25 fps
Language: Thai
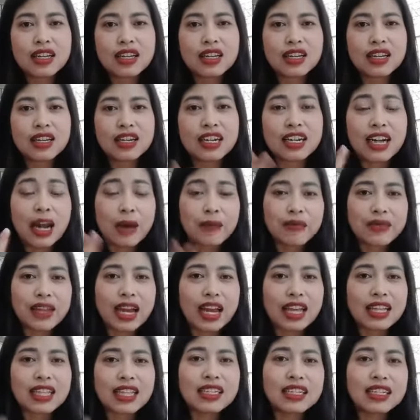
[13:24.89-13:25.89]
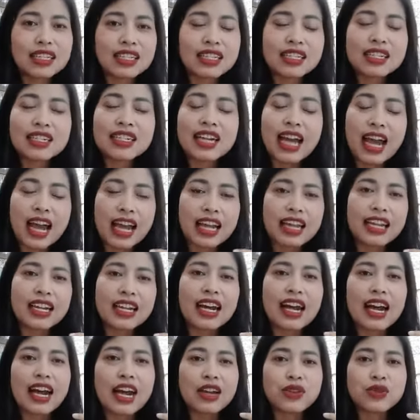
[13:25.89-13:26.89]
ระดับไหนถึงไหน
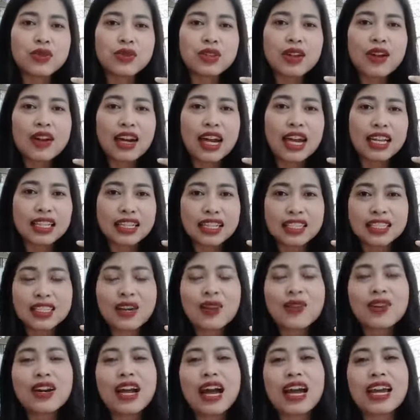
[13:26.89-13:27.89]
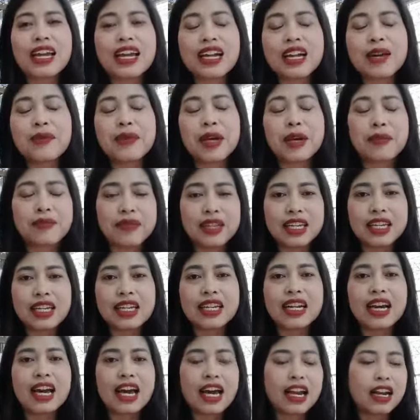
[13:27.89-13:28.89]
นะคะ อายุเท่าไหร่ถึงเท่าไหร่อะไรแบบนี้
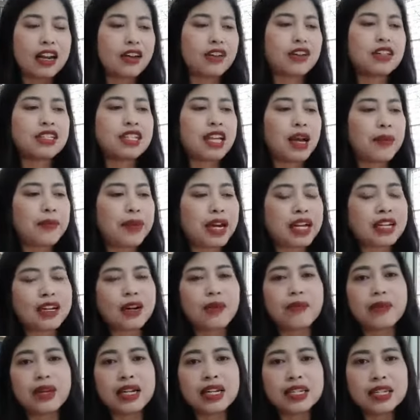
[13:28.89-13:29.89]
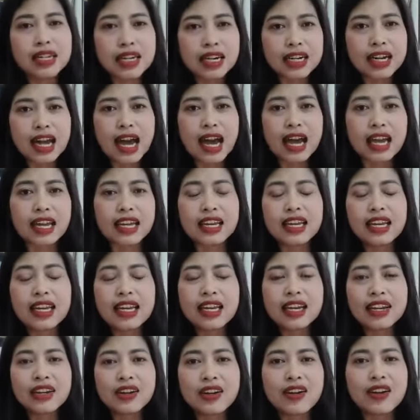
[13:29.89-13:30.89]
นะคะ เราก็สามารถเข้าไปเลือกได้
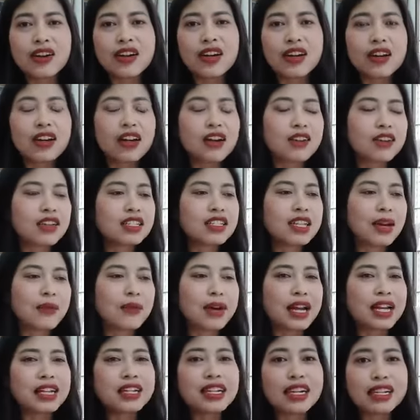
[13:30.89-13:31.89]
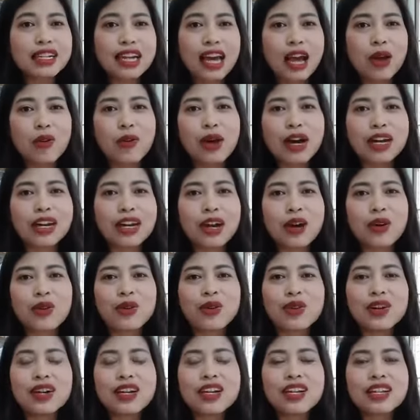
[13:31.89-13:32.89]
เนาะแล้วเราก็สามารถเลือกได้ว่าเรา
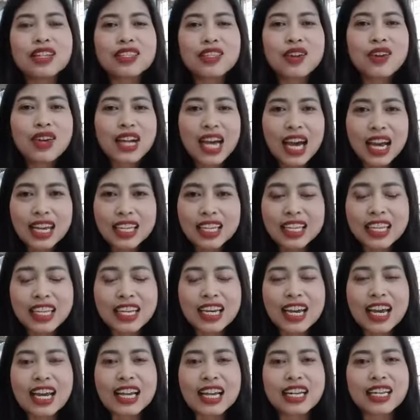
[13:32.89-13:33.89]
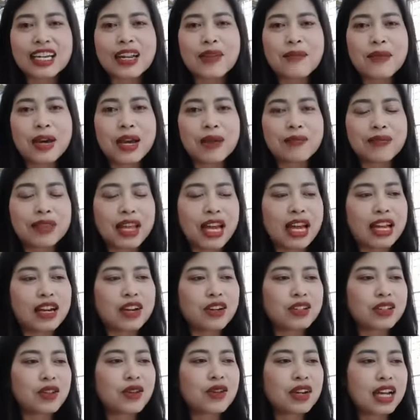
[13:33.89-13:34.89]
ต้องการยิงแอดในแบบไหน เรา
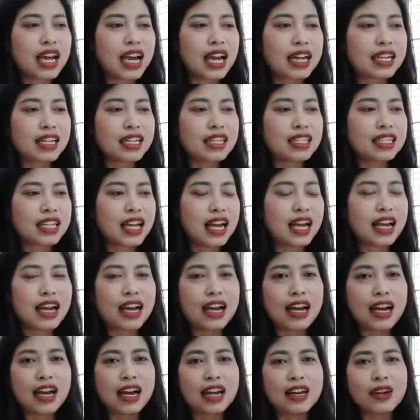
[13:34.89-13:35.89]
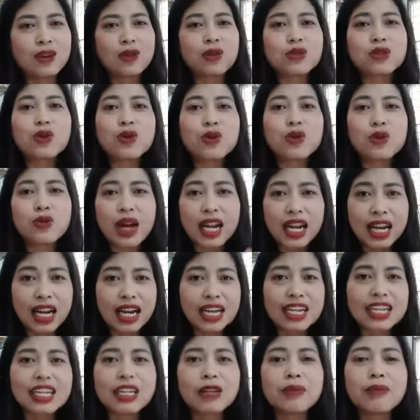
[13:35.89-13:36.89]
ต้องการที่จะะลงทุนวันละ
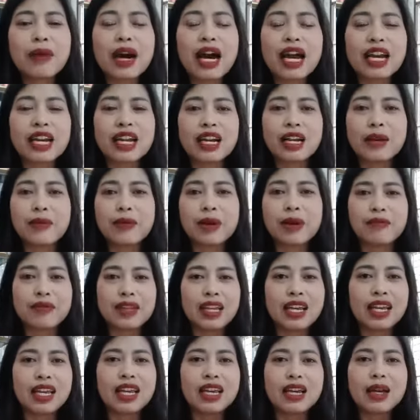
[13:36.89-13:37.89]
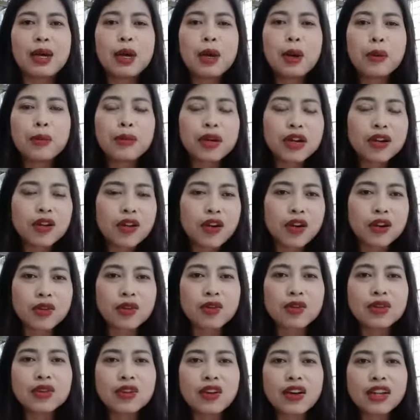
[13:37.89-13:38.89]
กี่บาทอะไรแบบนี้ เมื่อก่อนค
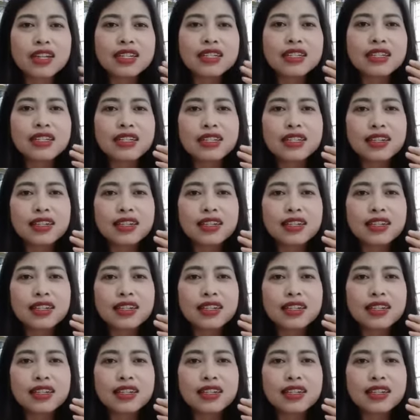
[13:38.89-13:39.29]
นน้อยคือ